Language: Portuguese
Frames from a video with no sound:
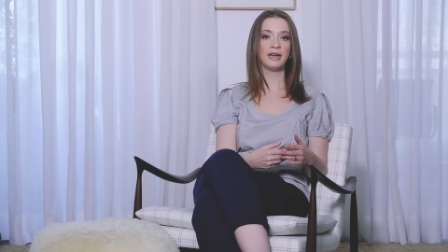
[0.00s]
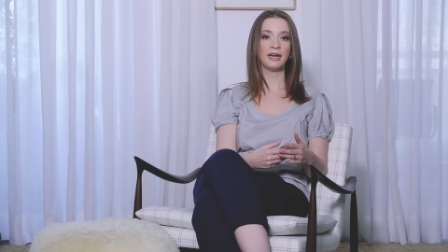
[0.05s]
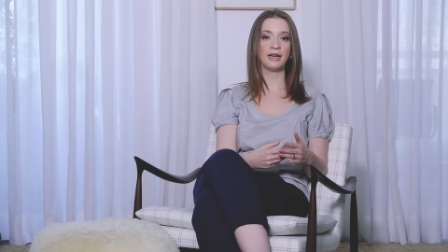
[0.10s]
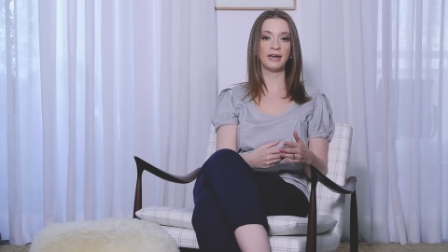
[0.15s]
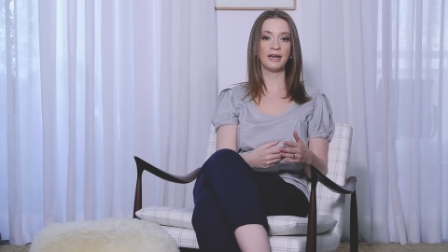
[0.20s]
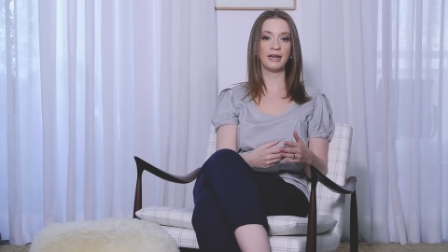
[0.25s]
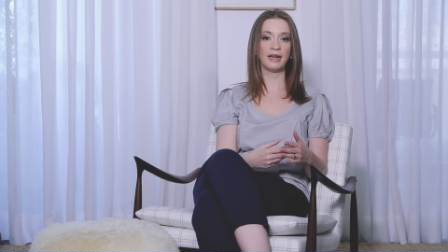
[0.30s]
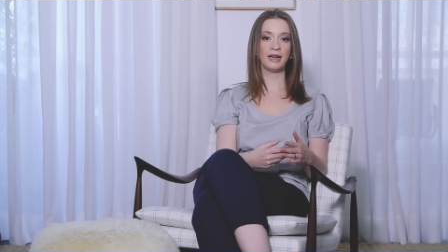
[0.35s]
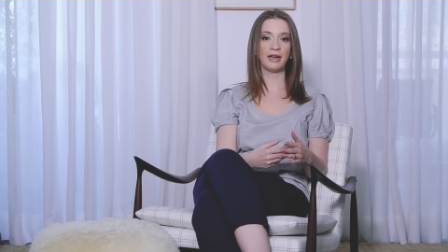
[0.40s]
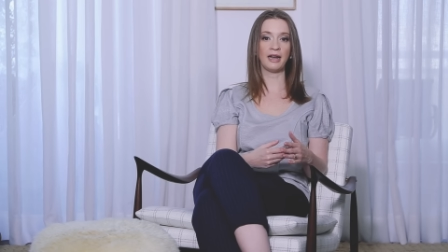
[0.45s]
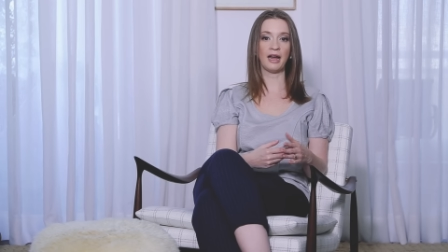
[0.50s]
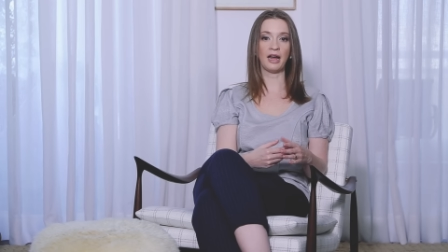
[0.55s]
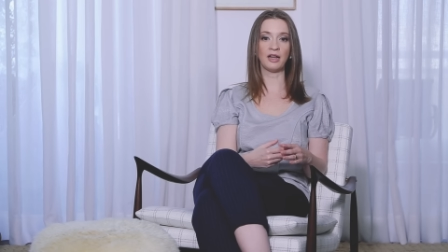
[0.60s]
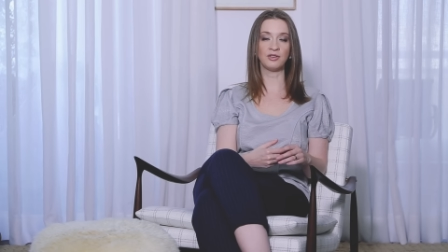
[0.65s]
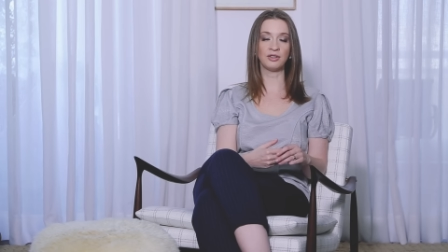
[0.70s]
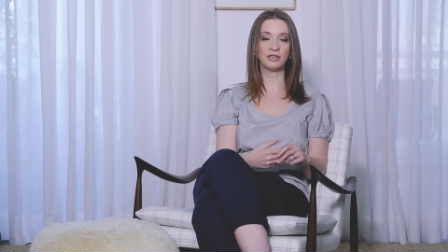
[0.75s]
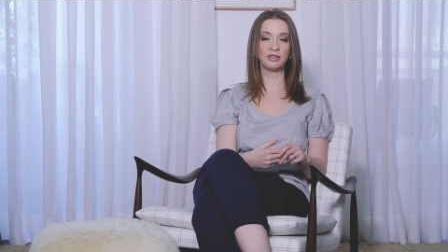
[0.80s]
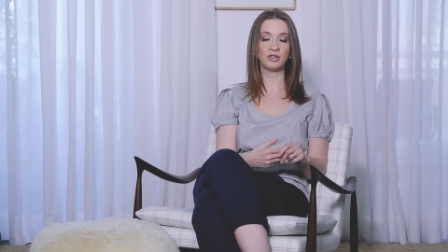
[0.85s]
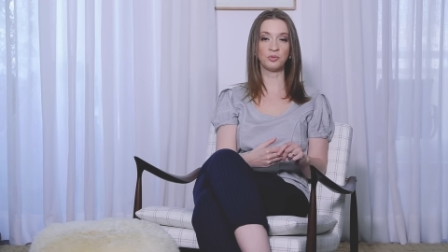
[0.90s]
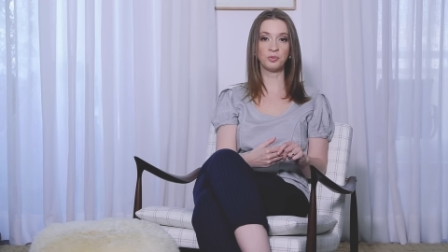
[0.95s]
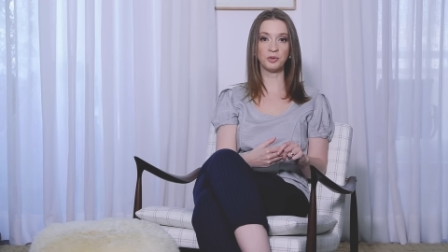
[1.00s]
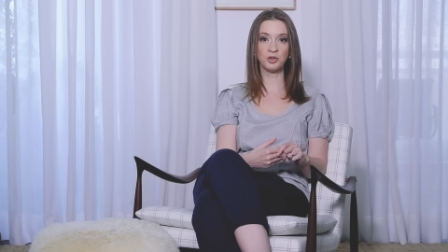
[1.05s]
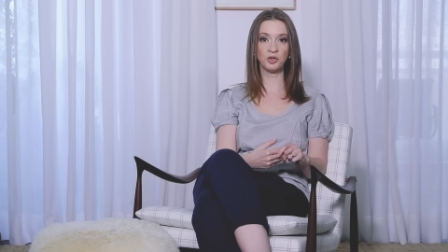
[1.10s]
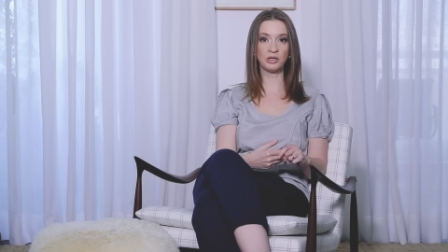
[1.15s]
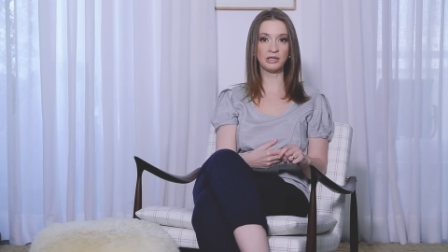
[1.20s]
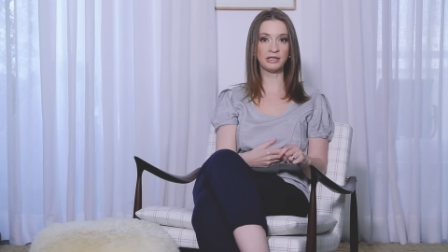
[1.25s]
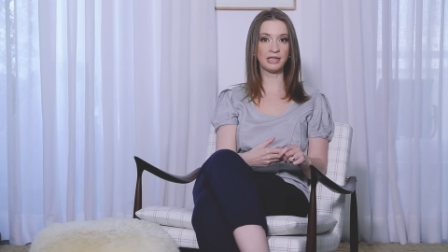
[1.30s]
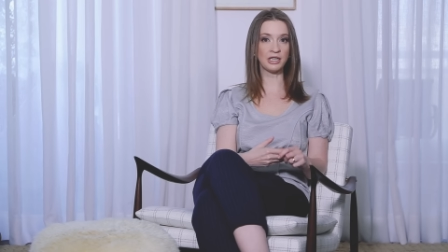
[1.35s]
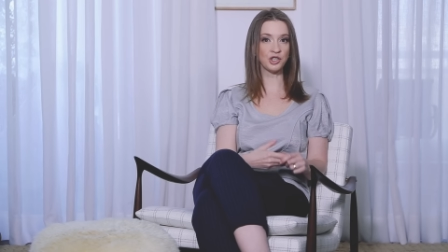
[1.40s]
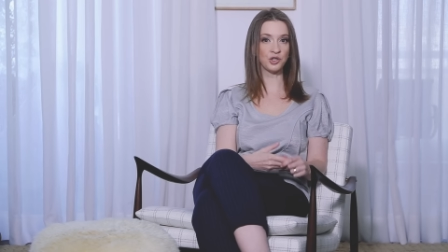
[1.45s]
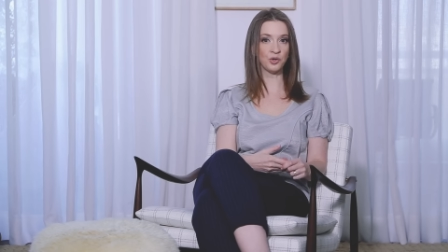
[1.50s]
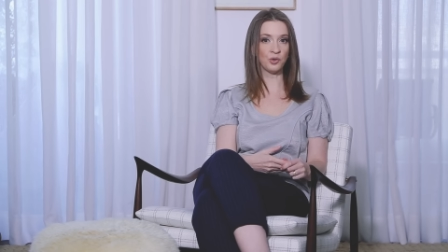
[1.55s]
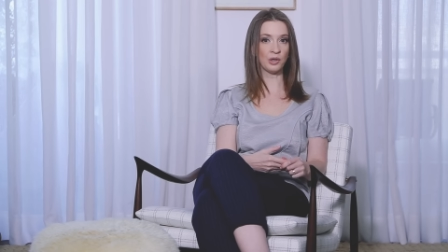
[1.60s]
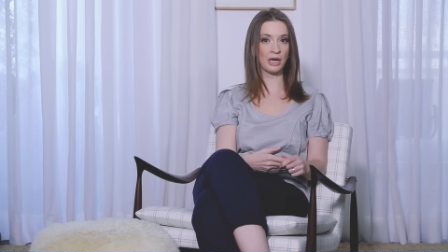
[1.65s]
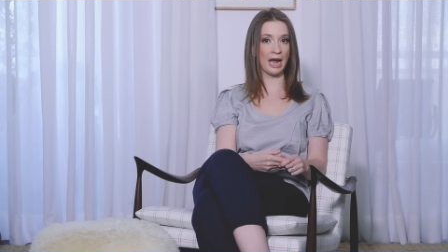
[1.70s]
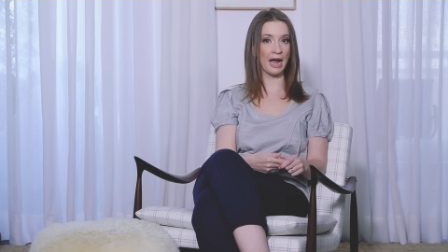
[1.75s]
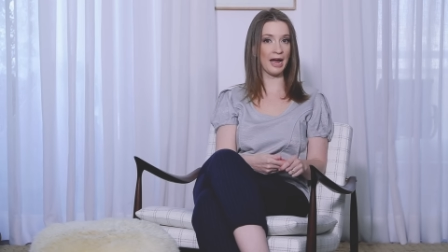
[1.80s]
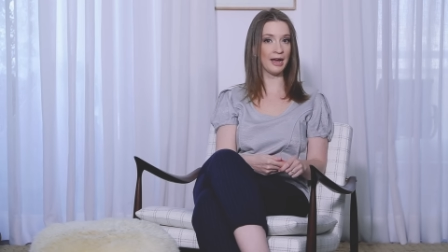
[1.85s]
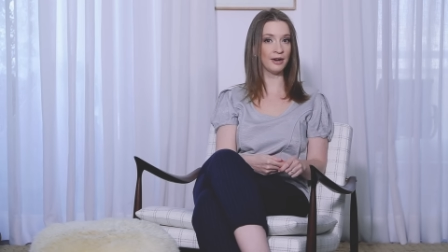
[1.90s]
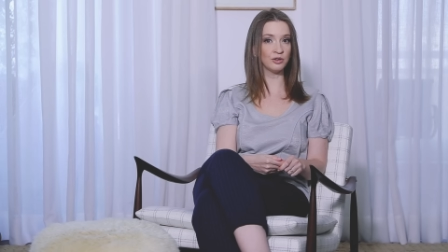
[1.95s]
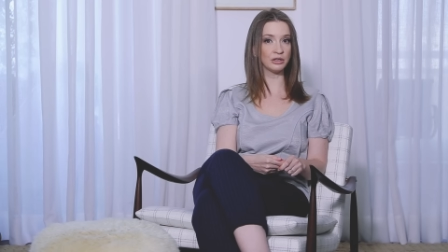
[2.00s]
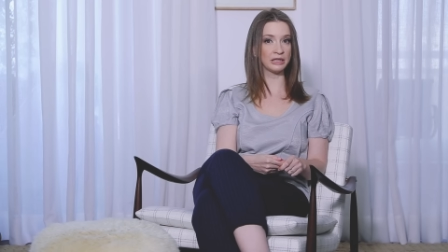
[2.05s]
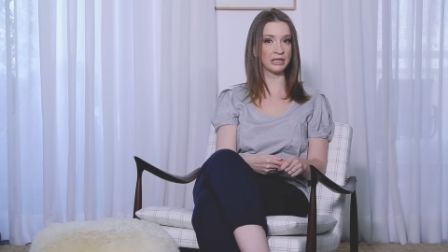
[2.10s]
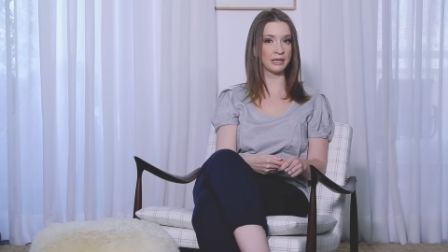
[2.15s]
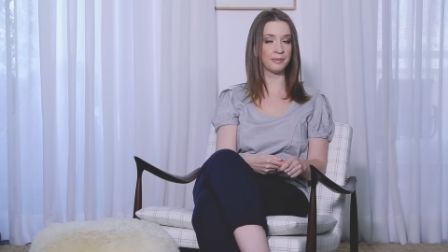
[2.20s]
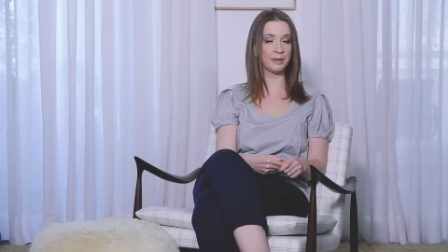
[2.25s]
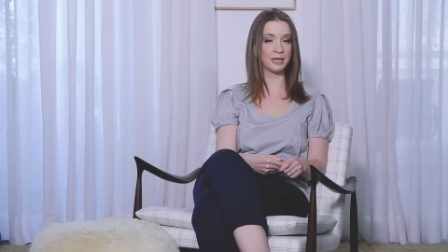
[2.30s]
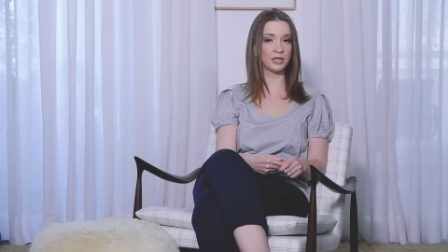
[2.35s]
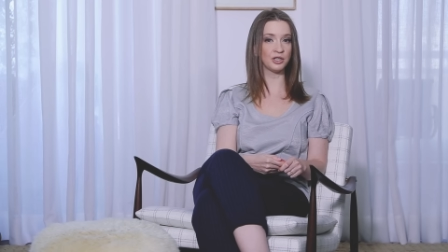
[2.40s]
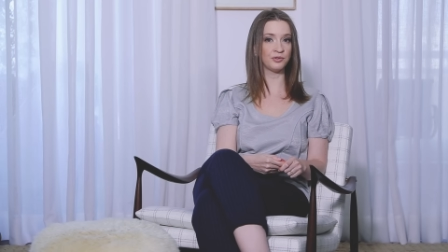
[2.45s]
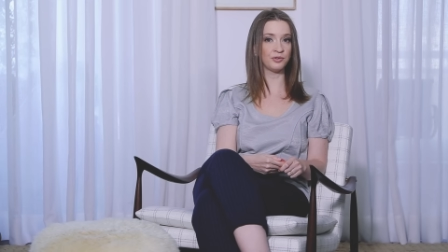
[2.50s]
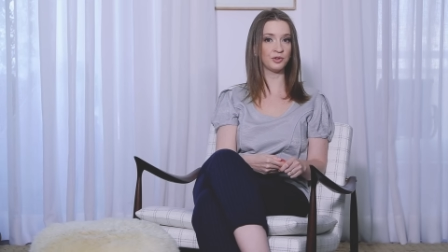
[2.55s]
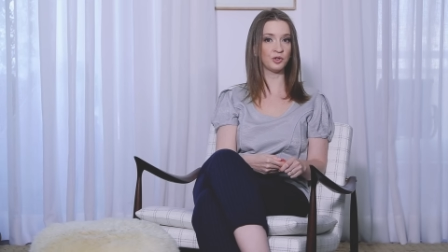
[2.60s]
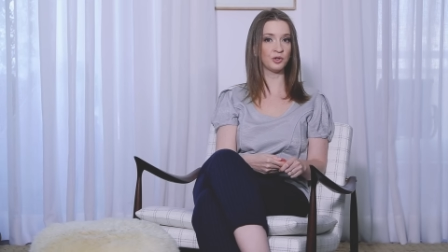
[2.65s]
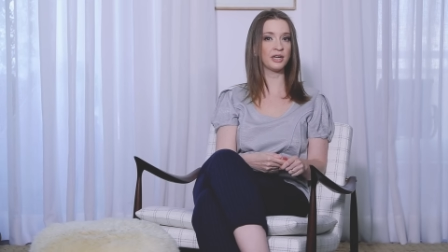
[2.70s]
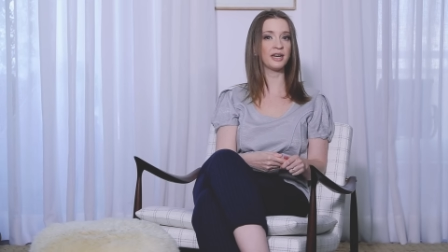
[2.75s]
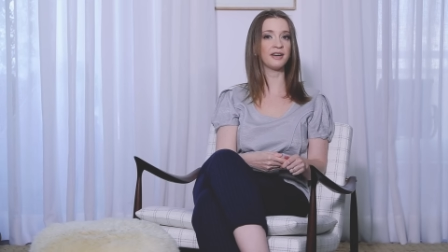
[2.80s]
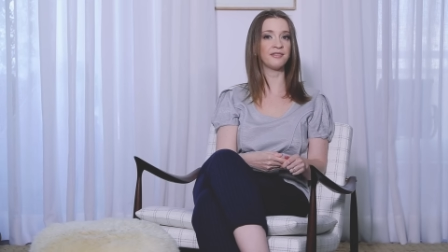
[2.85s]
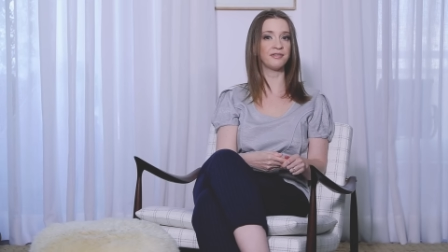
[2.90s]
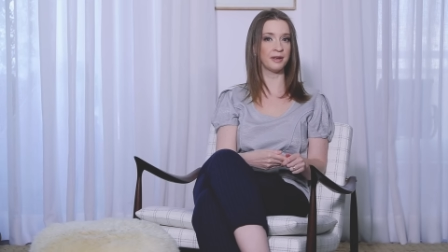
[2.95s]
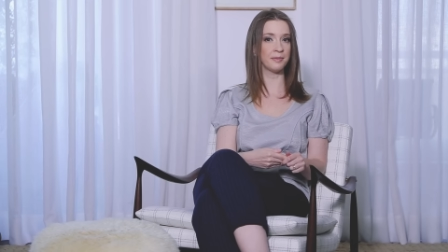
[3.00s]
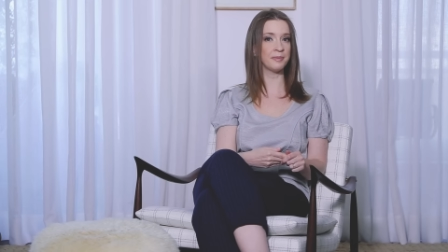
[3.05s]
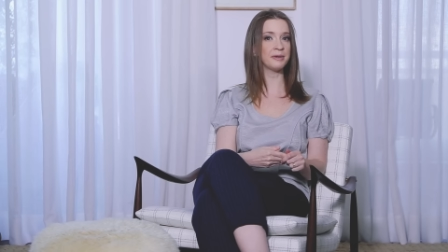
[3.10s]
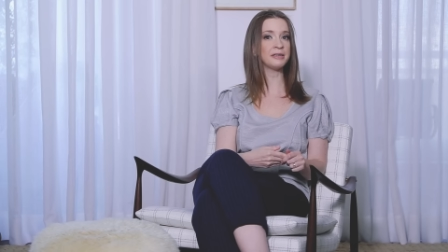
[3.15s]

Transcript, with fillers: É, às vezes as pessoas acham caro o trabalho de fotografia,